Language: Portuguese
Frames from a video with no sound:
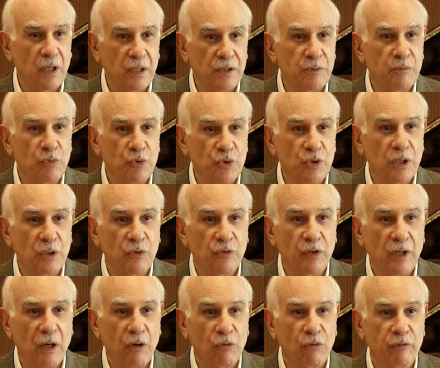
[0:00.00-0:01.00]
era de música do
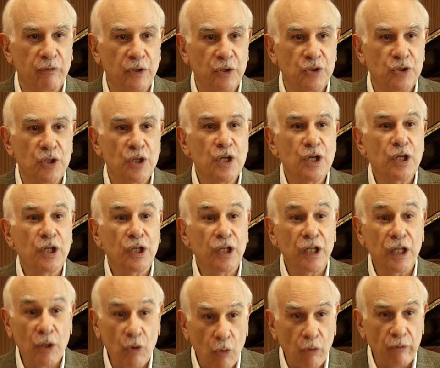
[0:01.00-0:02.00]
século XX
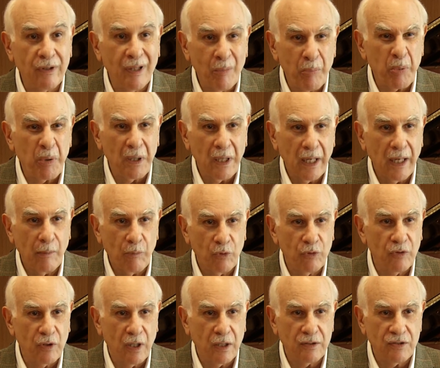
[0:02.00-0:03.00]
e contemporânea,
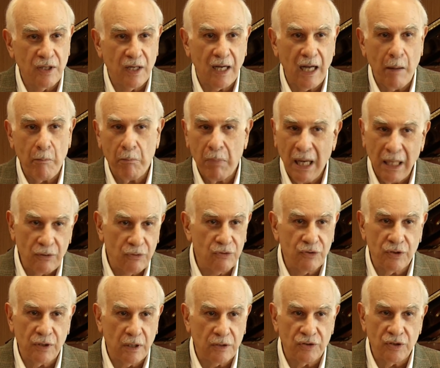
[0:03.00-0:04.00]
música que tinha acabado
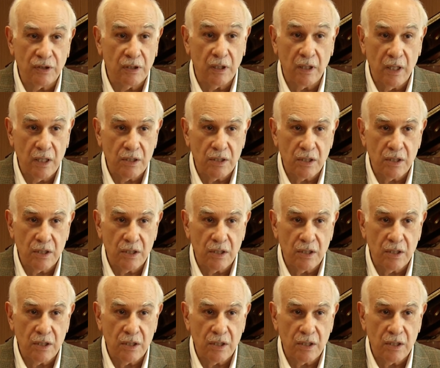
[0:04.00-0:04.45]
de. a tinta nem